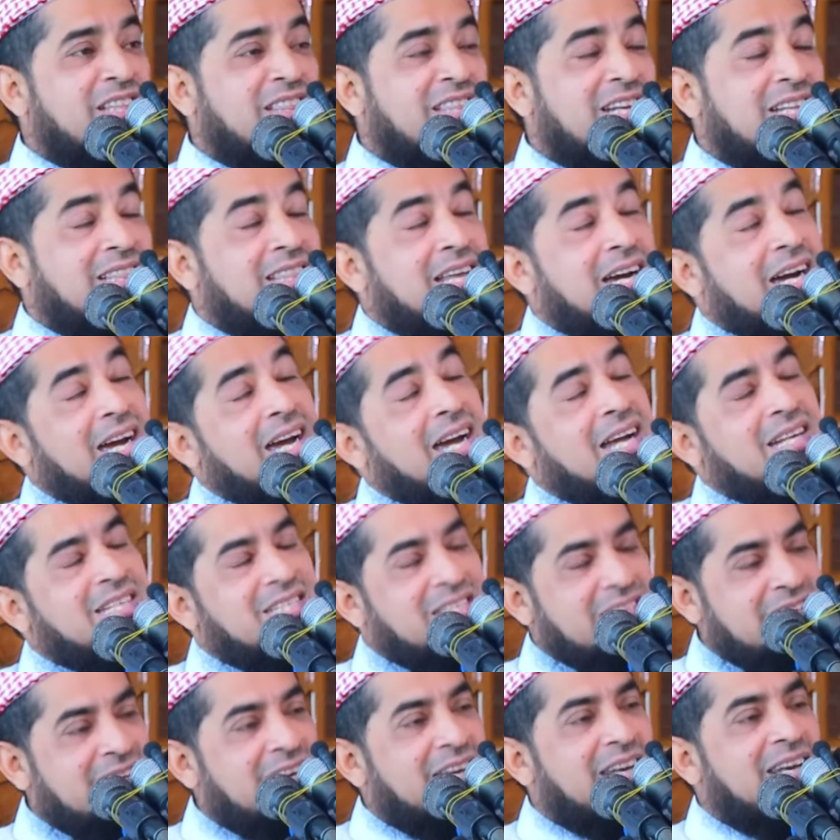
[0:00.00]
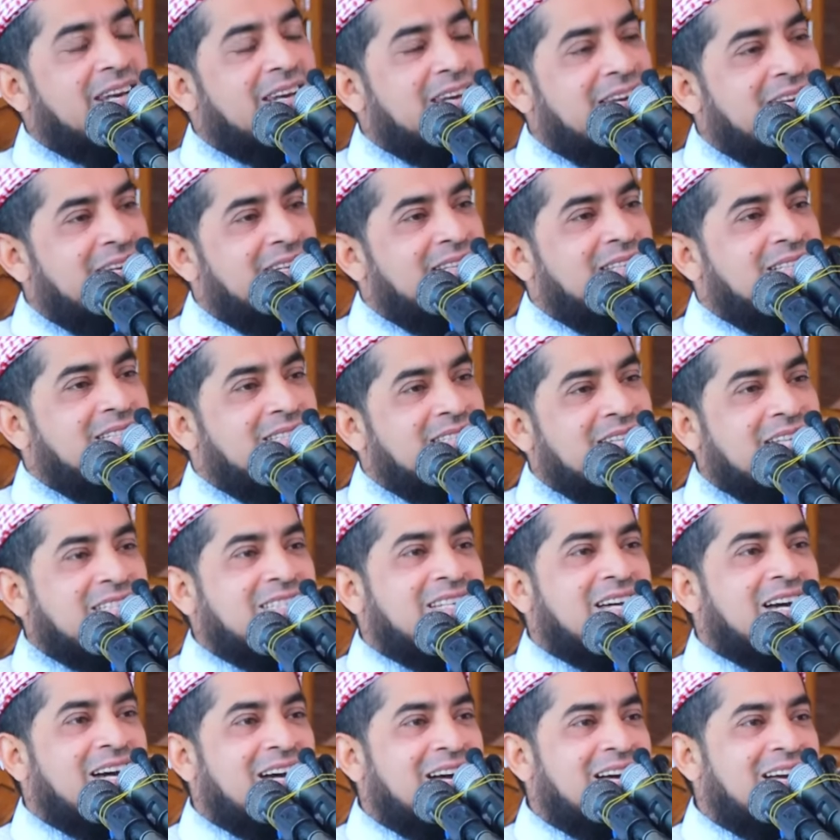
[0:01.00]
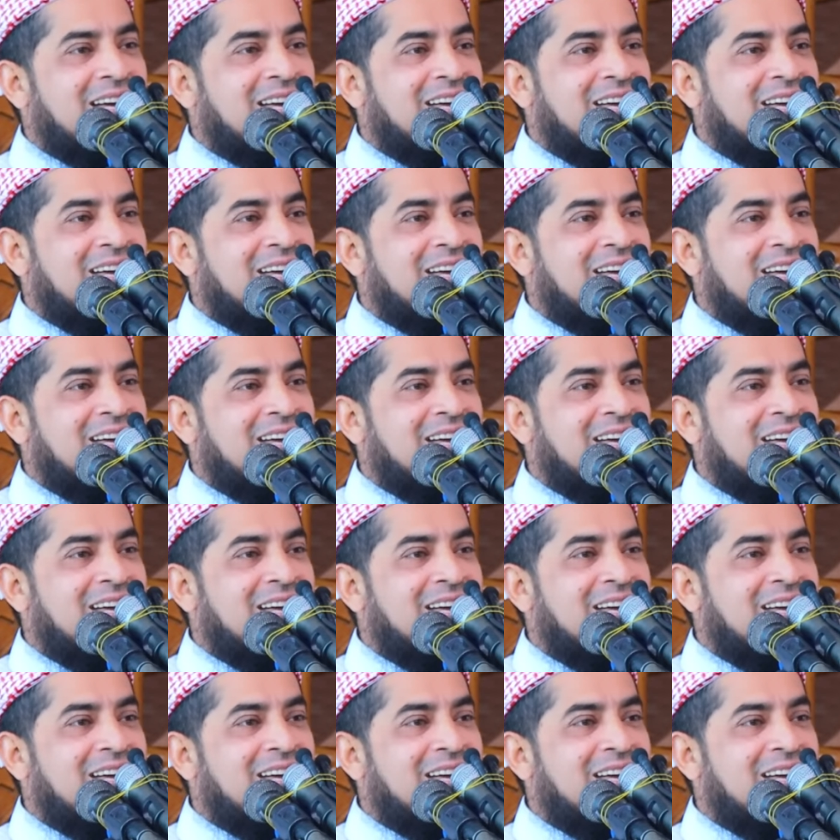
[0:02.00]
নেত্রে তাকায় ছিলেন চাচা